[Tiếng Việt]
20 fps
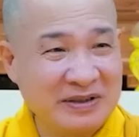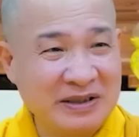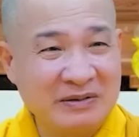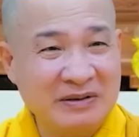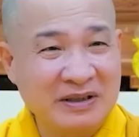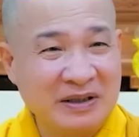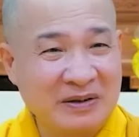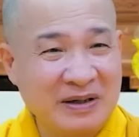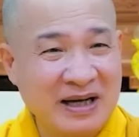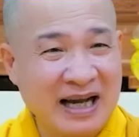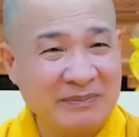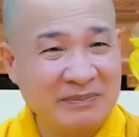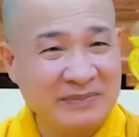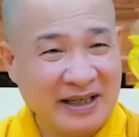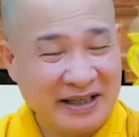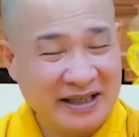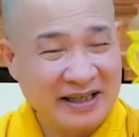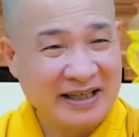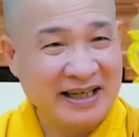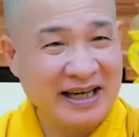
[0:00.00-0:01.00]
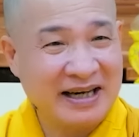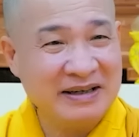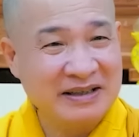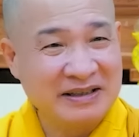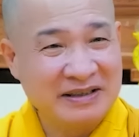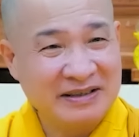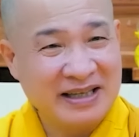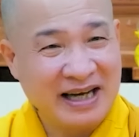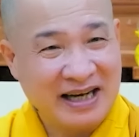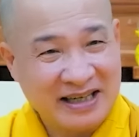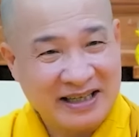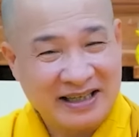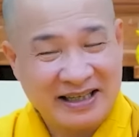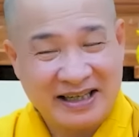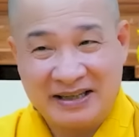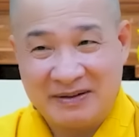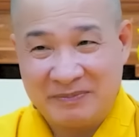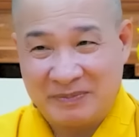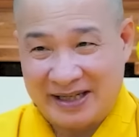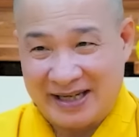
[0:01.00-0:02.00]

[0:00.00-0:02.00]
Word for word: chút xíu đừng có ham tiền cái, đừng giận cái.